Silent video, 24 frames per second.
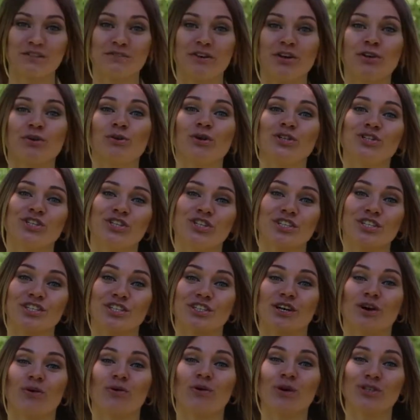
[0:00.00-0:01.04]
свою очередь
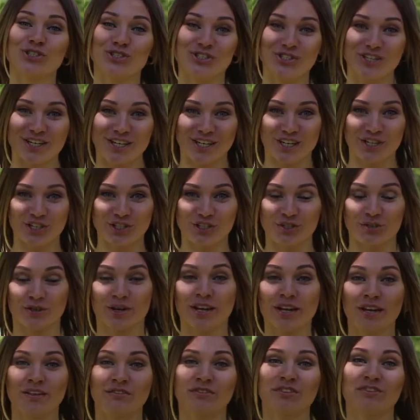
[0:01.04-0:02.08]
это очень хорошо,
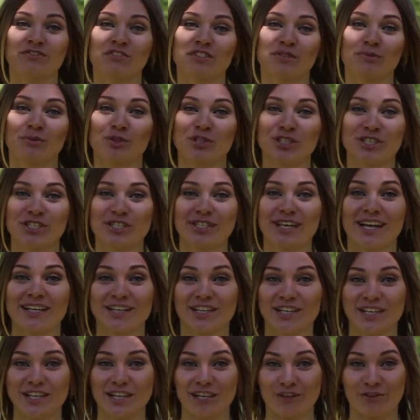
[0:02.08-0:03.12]
ведь вы сможете дать
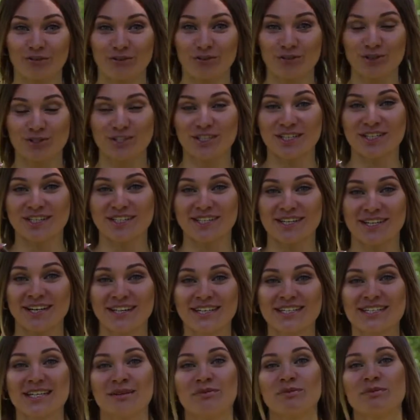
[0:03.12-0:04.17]
такие вкусности
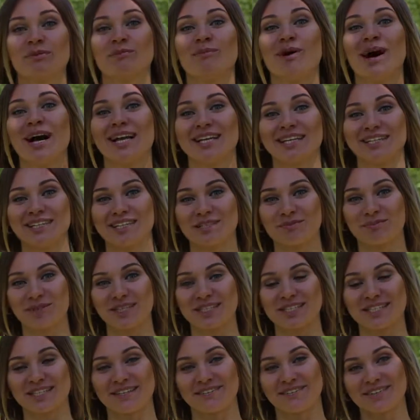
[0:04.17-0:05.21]
самым маленьким
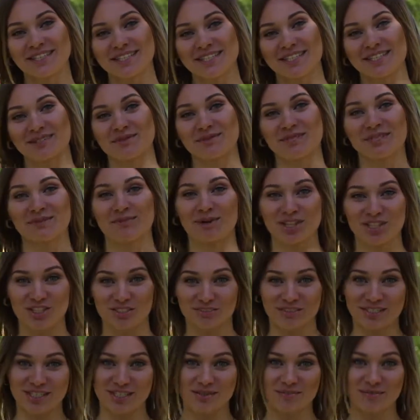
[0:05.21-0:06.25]
представителям
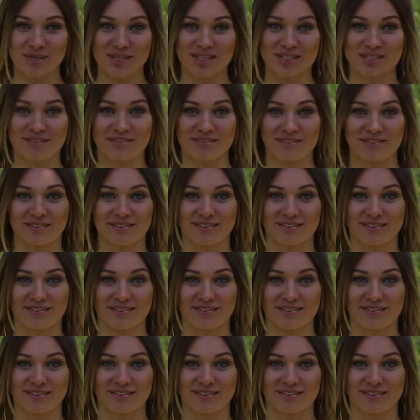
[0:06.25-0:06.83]
собачьего семейства.